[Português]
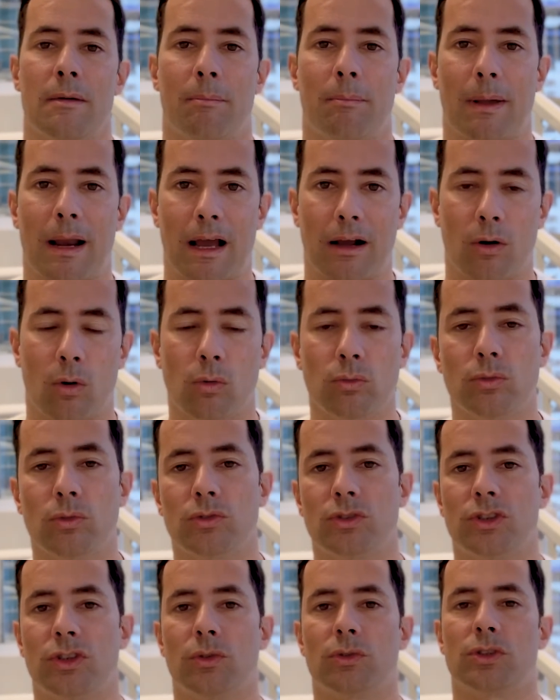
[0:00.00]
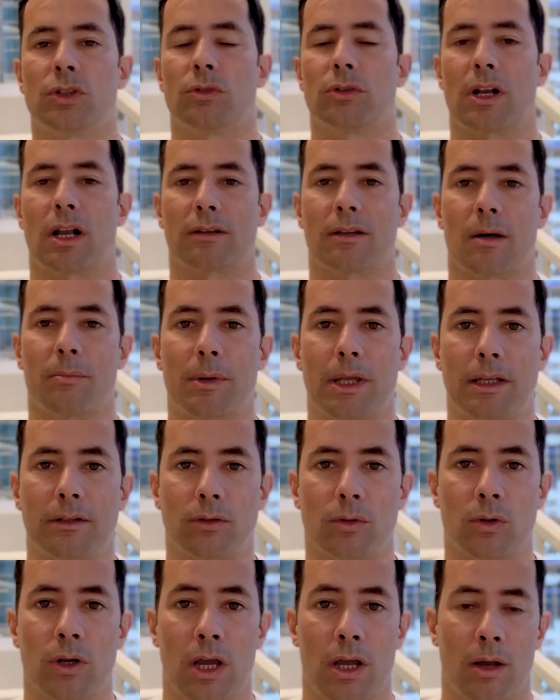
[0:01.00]
para conduzir o seu
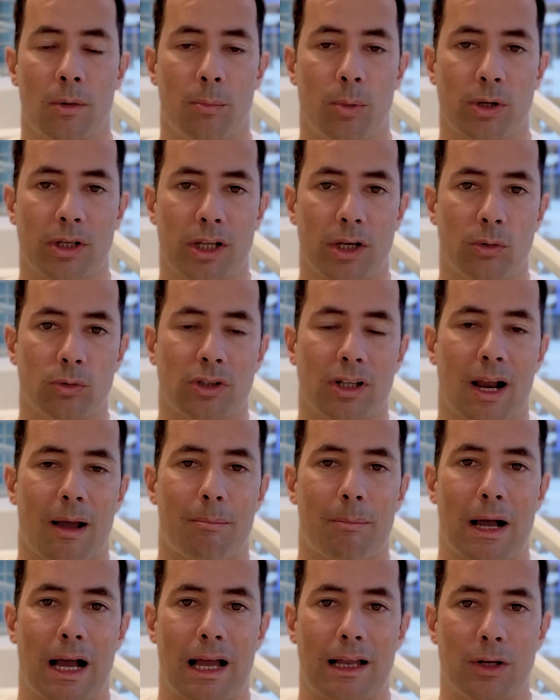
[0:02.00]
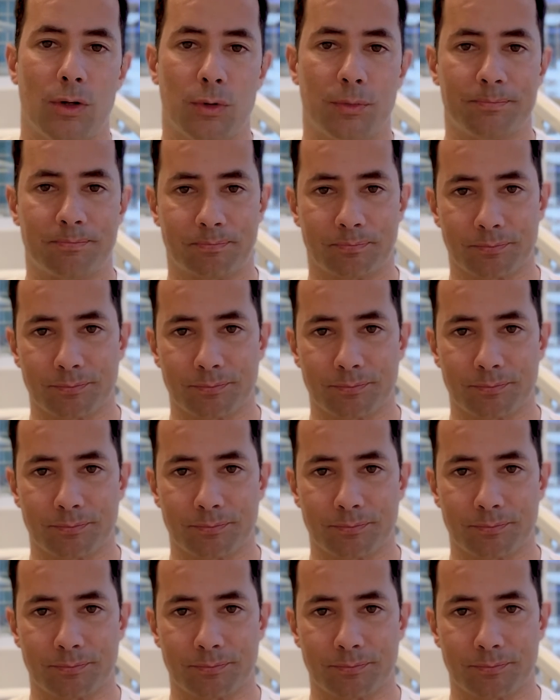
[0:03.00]
tratamento, porque o trabalho